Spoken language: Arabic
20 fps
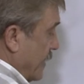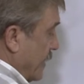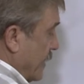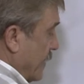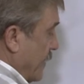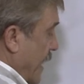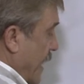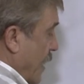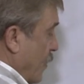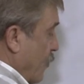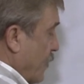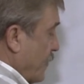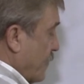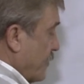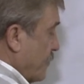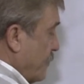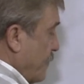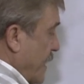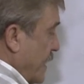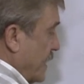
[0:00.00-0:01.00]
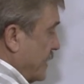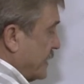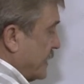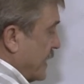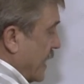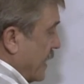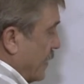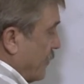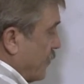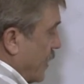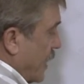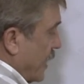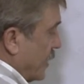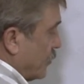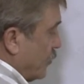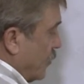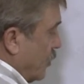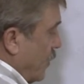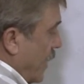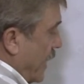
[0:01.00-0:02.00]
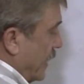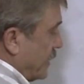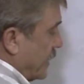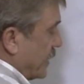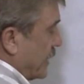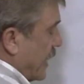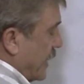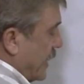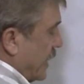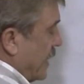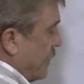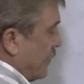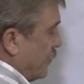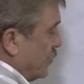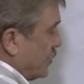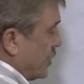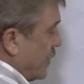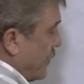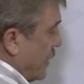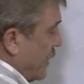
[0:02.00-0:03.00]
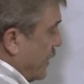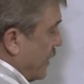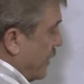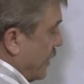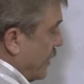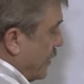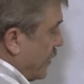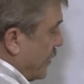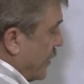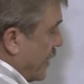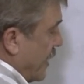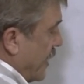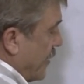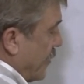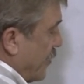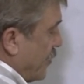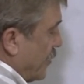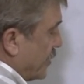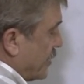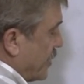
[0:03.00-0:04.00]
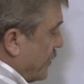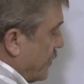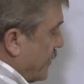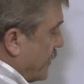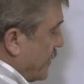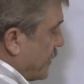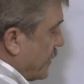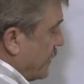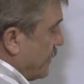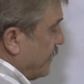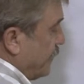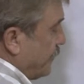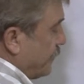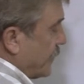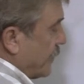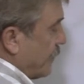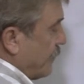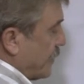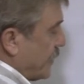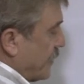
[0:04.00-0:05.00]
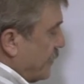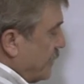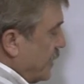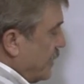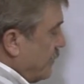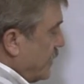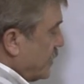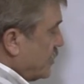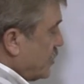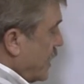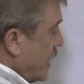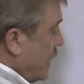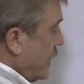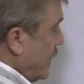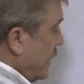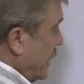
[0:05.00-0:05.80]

اذا عوضت بين السالب واحد والواحد تطلع قيم موجبه اذا هذا يعتبر من ضمن المجال